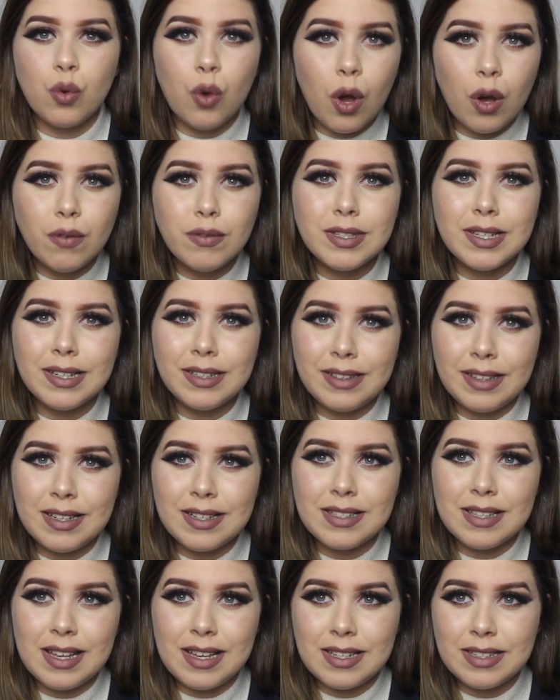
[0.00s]
com
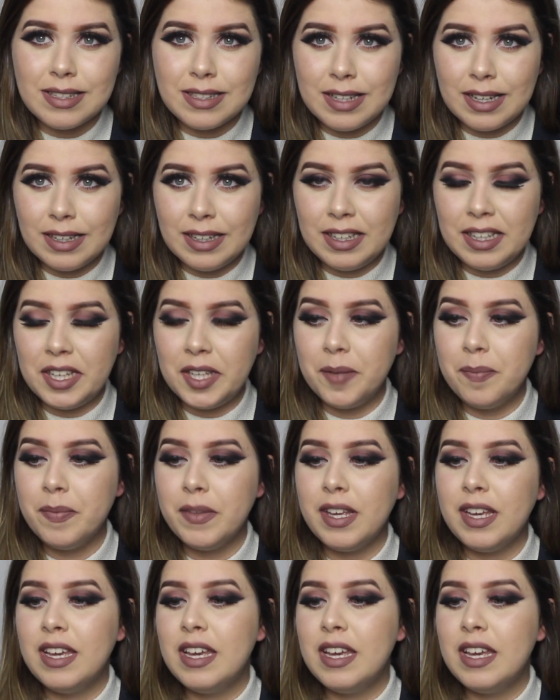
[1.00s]
certeza é esse daqui,